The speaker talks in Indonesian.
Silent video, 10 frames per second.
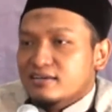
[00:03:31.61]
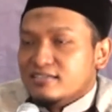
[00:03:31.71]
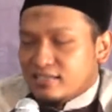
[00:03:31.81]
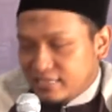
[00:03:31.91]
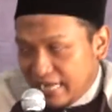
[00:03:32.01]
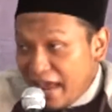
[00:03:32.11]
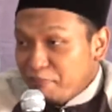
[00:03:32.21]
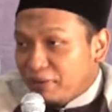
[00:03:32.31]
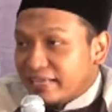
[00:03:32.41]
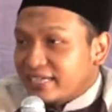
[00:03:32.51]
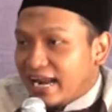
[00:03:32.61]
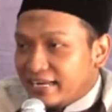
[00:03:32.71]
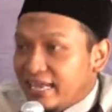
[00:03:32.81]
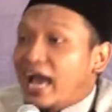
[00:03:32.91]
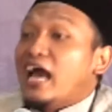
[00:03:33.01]
Sisi lain
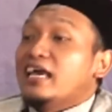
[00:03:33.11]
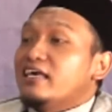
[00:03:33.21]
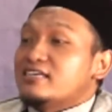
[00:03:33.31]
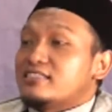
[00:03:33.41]
pelajarannya,